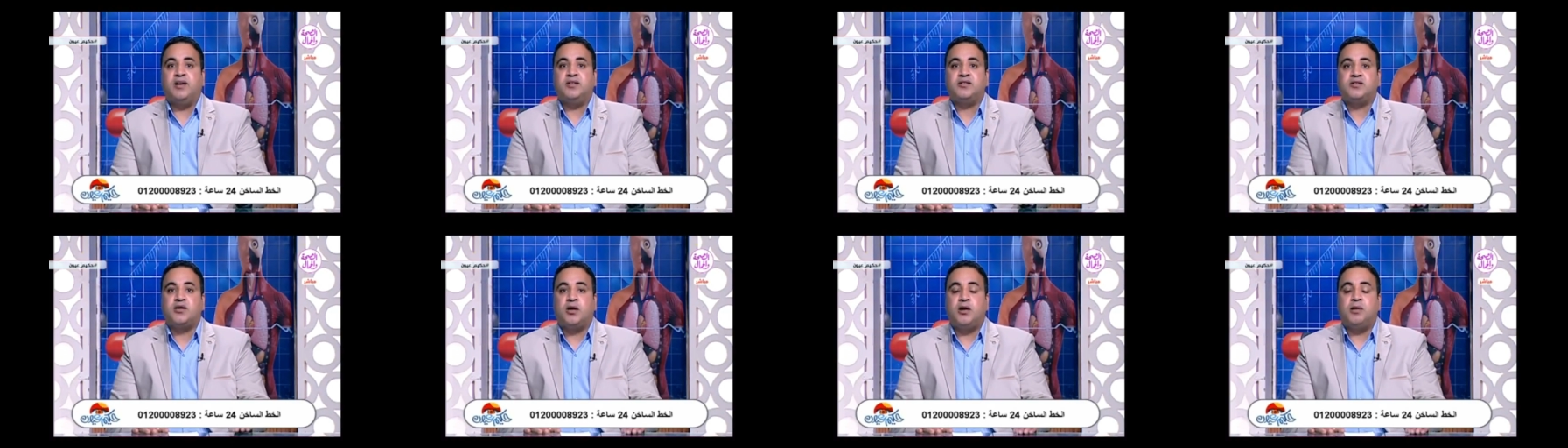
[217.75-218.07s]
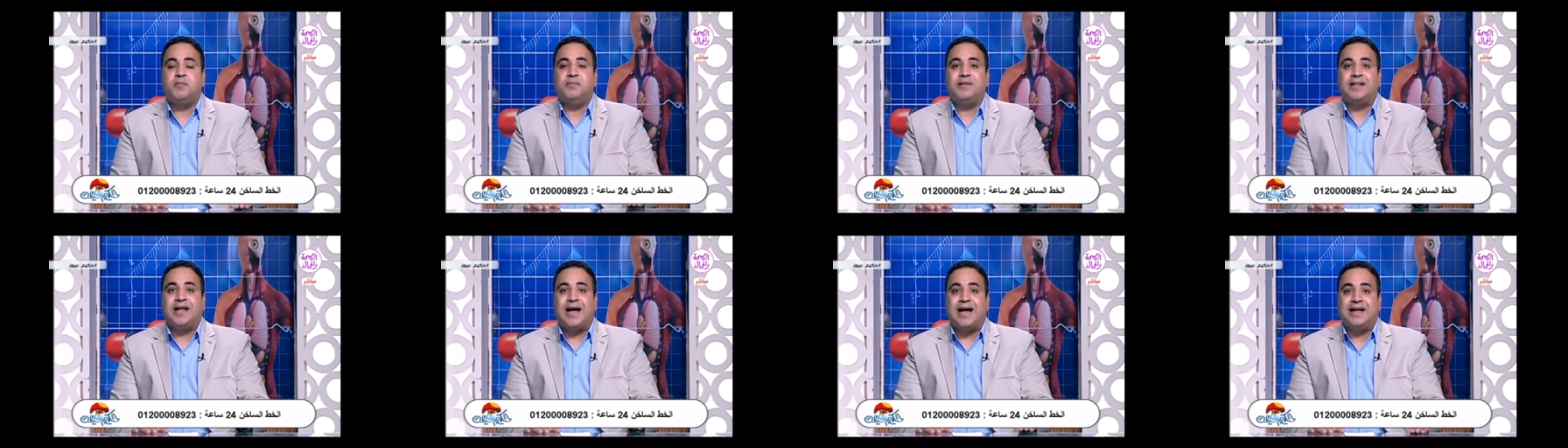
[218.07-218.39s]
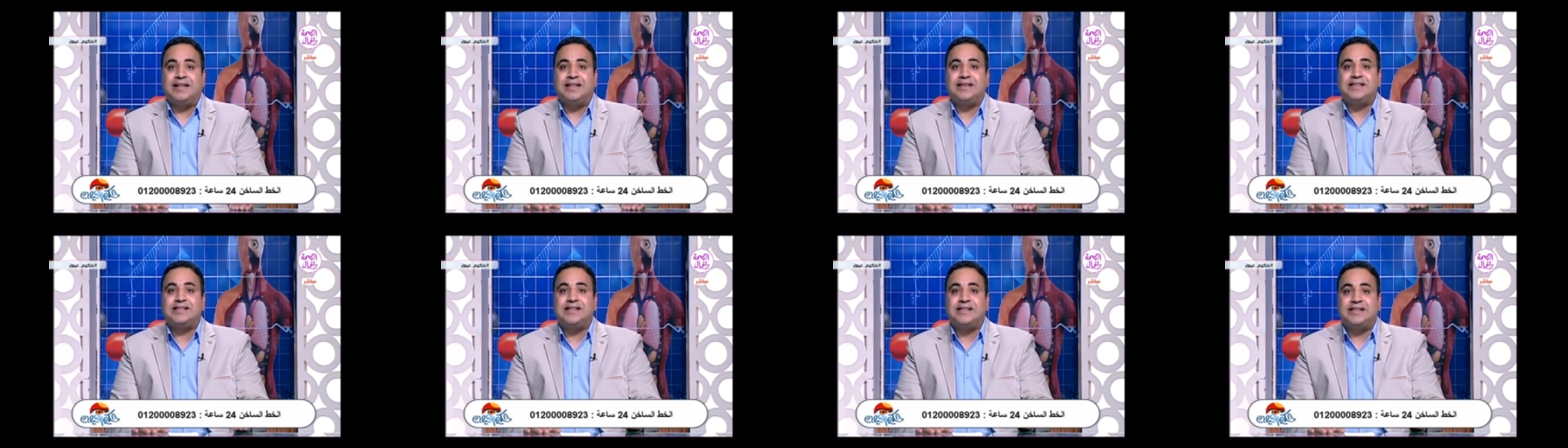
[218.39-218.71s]
إصابة
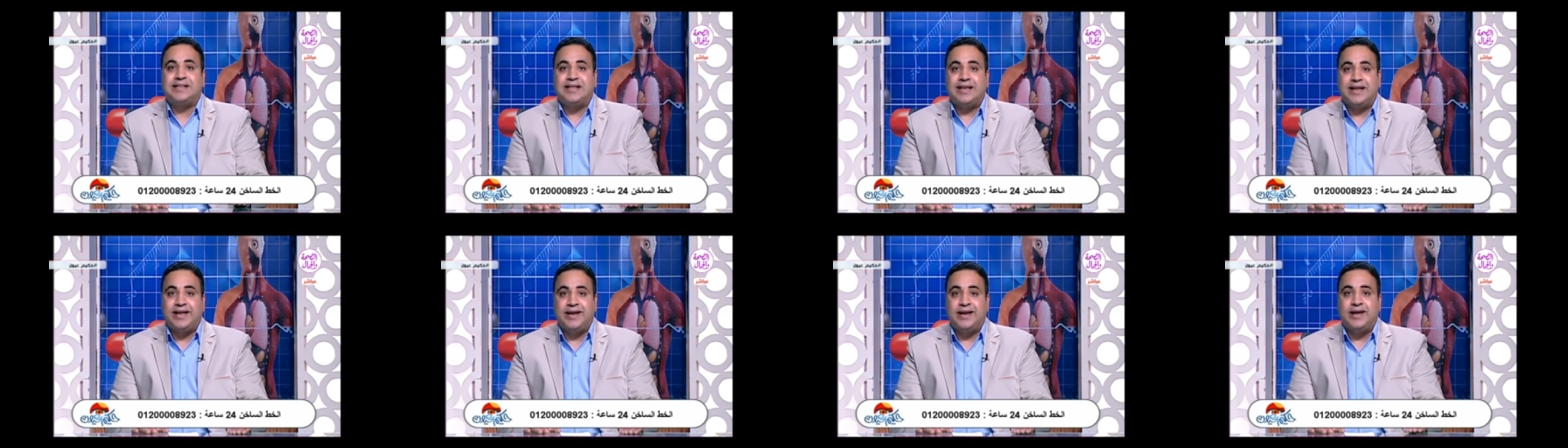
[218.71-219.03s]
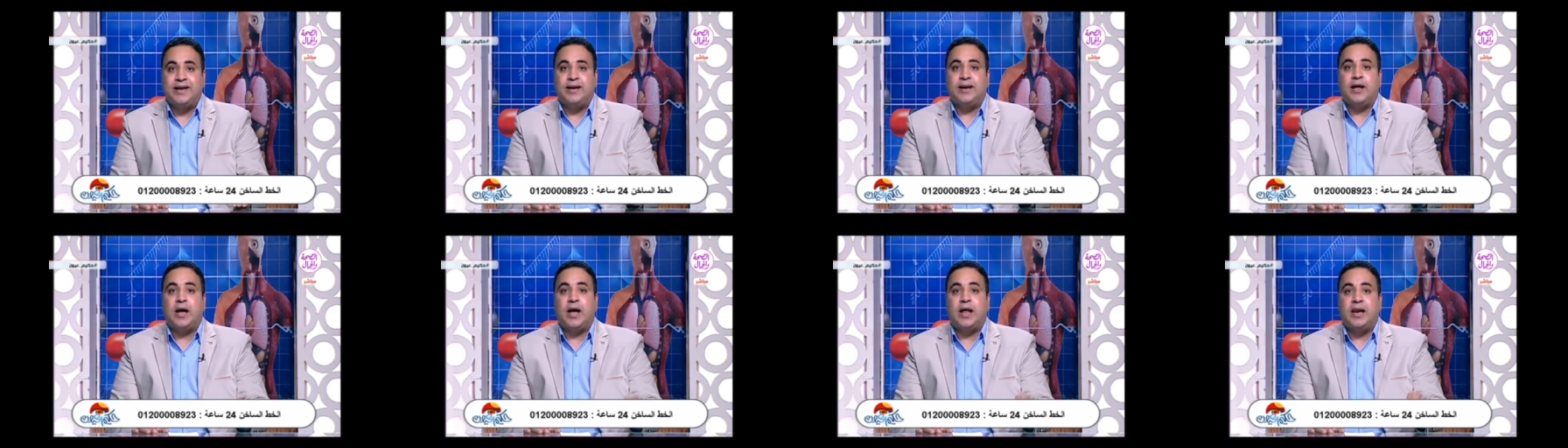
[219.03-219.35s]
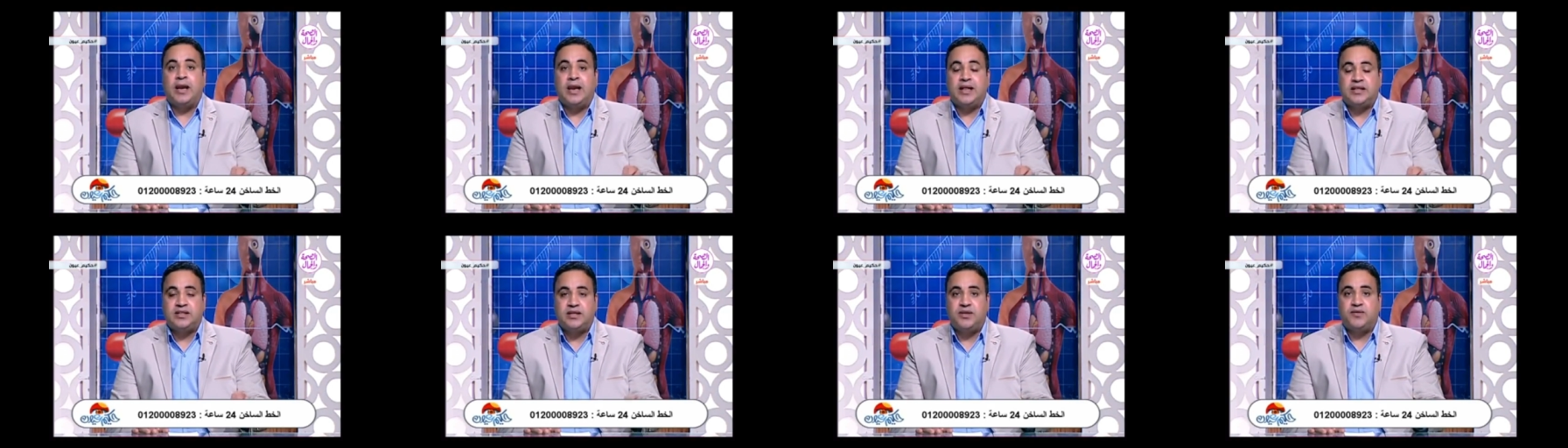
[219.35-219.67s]
عدسة العين
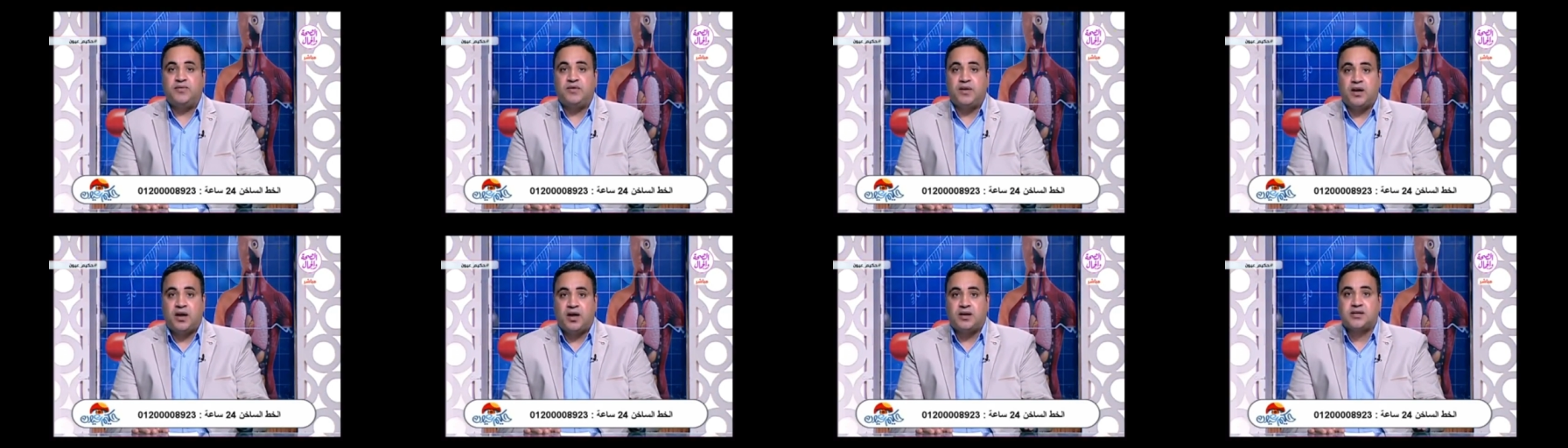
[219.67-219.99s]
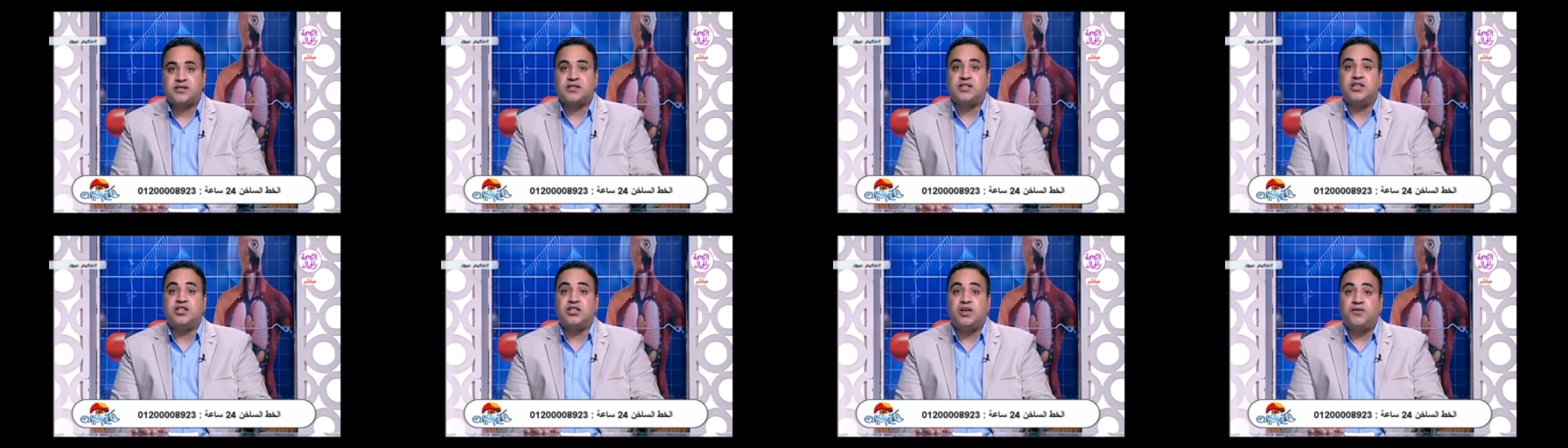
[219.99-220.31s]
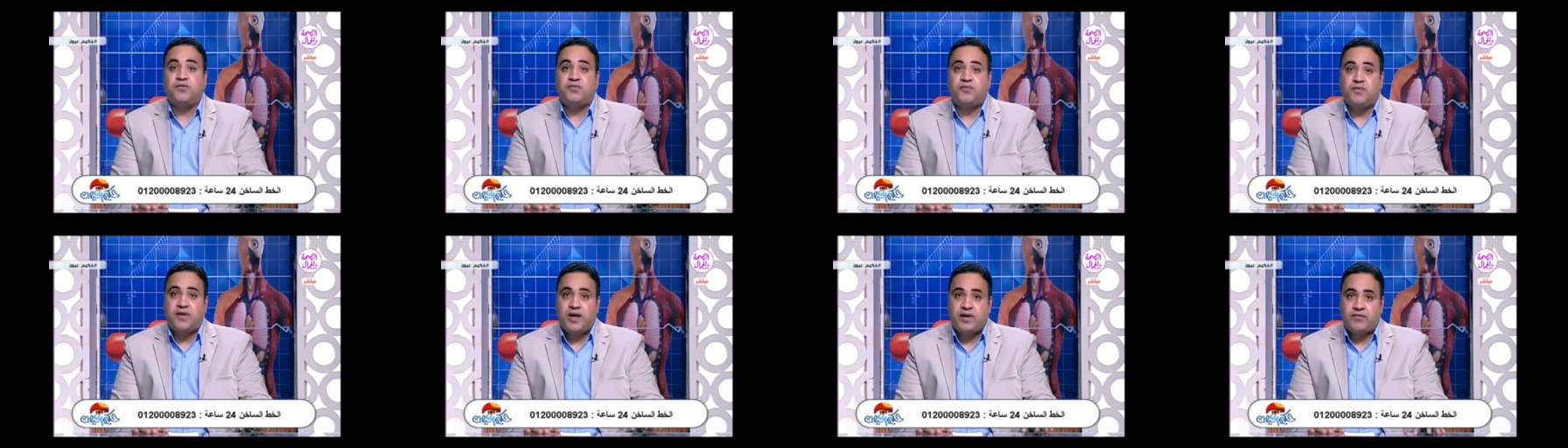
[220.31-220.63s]
التي في الأصل
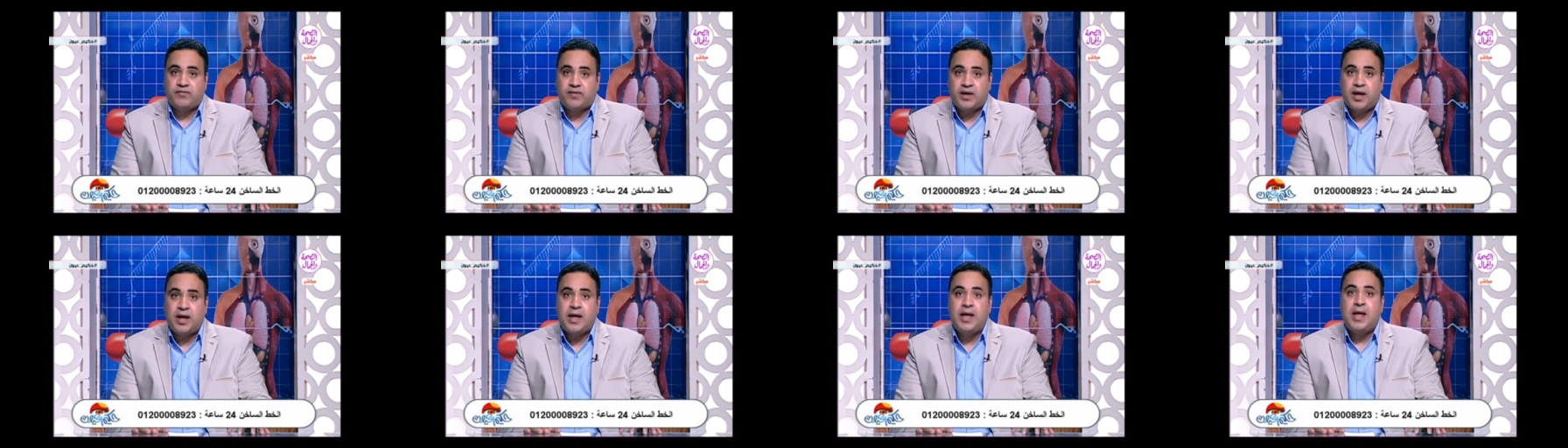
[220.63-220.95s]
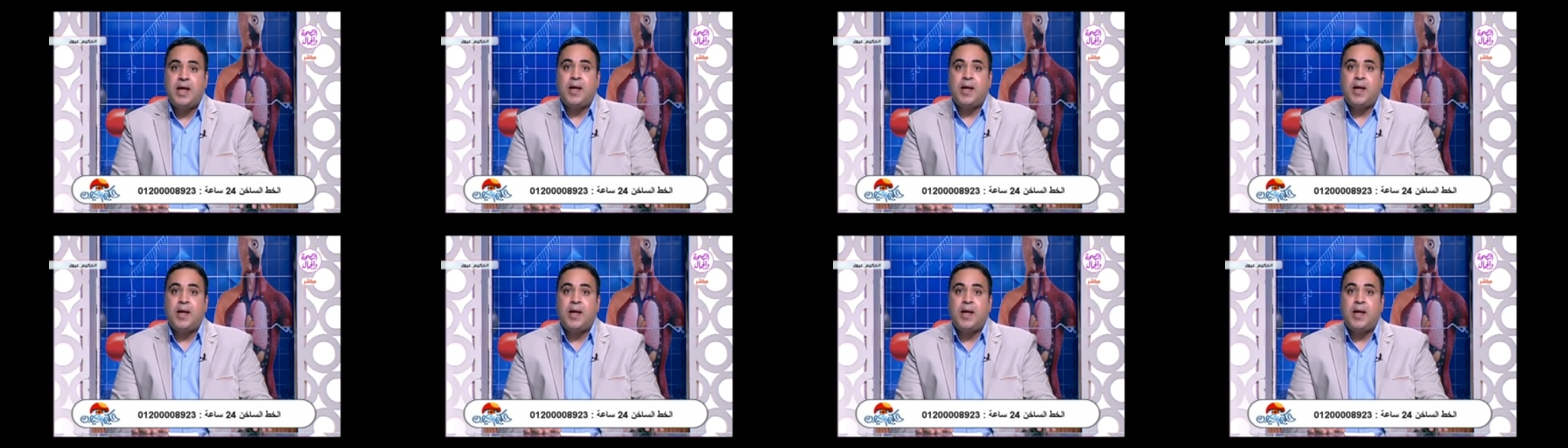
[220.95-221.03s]
شفافة